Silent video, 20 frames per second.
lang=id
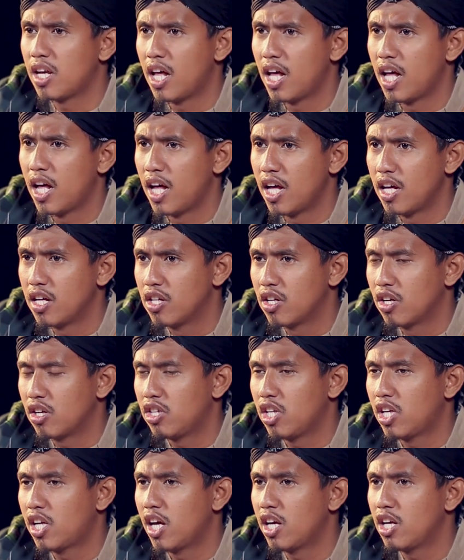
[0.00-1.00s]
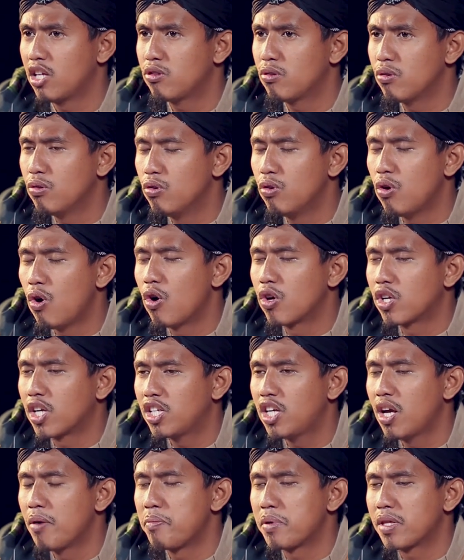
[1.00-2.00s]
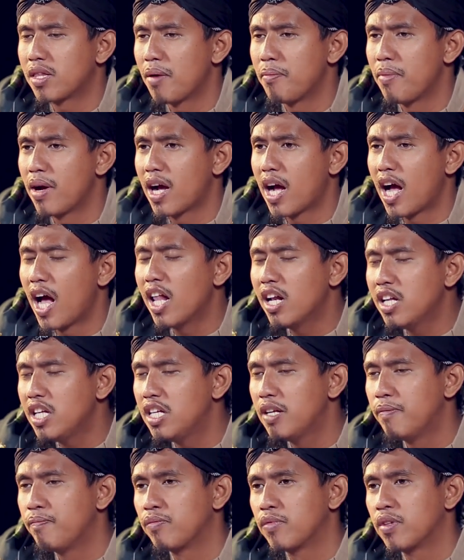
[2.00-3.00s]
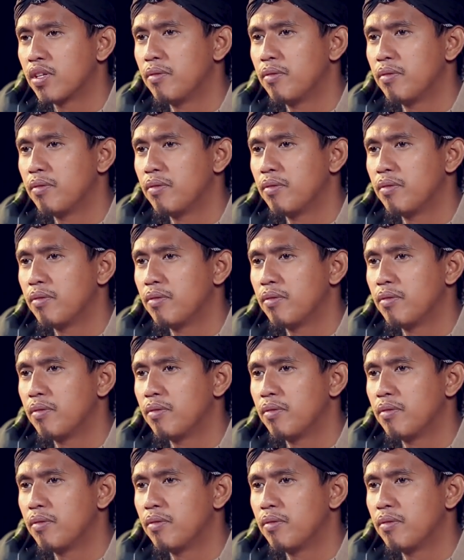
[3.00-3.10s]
Nah, ketika itu orang yang pertama kali